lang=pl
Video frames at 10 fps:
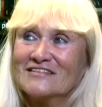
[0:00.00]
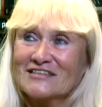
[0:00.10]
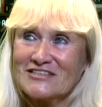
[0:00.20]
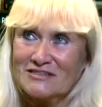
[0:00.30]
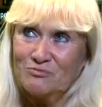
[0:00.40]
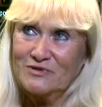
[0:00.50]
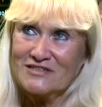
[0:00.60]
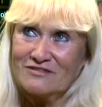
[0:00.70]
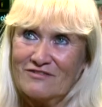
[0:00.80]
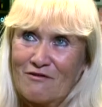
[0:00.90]
Także
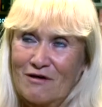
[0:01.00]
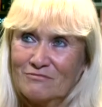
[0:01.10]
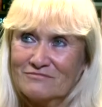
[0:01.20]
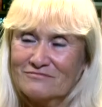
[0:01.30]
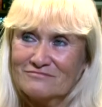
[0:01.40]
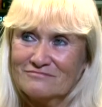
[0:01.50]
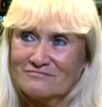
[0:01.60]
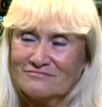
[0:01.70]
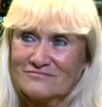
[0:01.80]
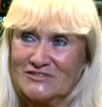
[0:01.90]
pracowałam
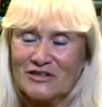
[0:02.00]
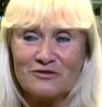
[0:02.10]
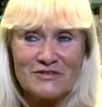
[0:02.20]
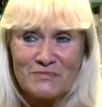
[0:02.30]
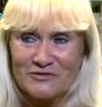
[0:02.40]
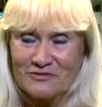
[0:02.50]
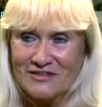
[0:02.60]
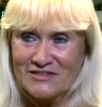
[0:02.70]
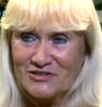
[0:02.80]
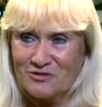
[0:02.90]
mm, jako inspektor
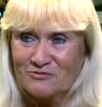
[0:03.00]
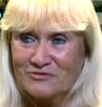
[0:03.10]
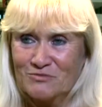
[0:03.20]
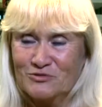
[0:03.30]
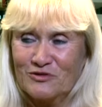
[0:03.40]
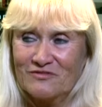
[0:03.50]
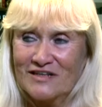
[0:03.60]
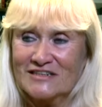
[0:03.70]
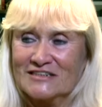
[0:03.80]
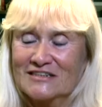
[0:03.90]
nadzoru na
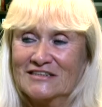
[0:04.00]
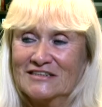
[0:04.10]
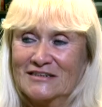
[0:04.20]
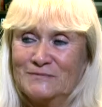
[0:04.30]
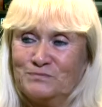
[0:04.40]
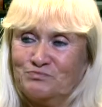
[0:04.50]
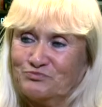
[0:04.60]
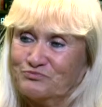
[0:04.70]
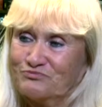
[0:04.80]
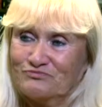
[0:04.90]
budowach.
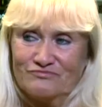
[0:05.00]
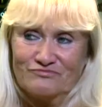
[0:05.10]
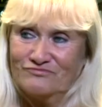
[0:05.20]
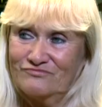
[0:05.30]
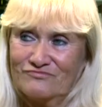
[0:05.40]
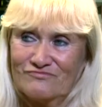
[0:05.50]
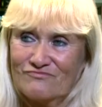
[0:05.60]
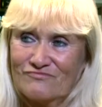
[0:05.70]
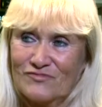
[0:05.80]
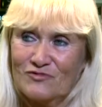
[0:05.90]
Mm,
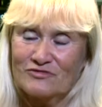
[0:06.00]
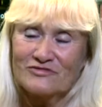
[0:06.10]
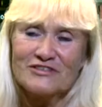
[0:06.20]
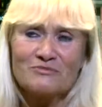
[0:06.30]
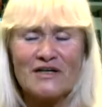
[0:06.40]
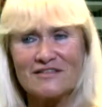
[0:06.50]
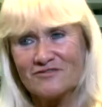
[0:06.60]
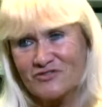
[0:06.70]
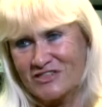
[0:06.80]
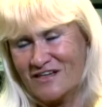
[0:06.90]
no, nie
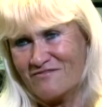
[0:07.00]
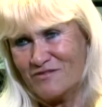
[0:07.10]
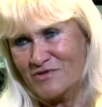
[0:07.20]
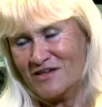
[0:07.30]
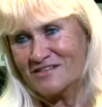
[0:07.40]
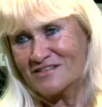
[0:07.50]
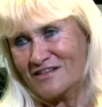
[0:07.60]
bardzo ciekawa praca.